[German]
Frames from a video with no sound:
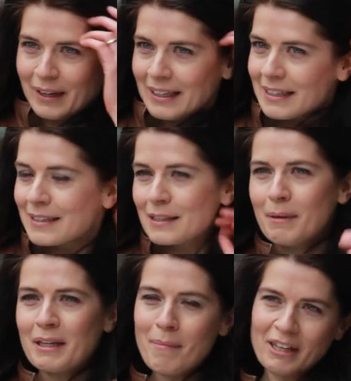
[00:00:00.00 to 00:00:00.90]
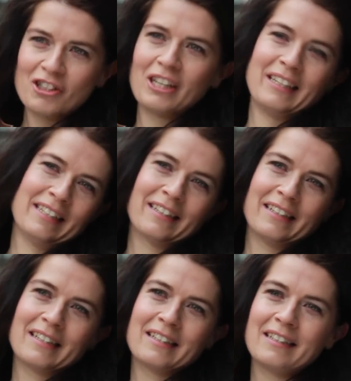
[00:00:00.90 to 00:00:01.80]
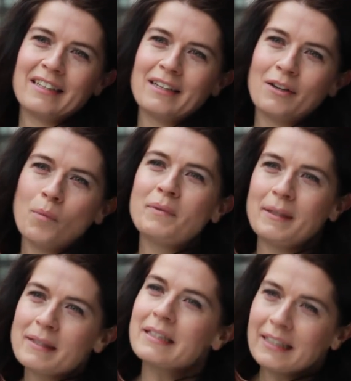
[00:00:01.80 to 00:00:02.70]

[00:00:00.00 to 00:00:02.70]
eigentlich ist es immer der Mensch, der dahinter ist. Ganz um genau.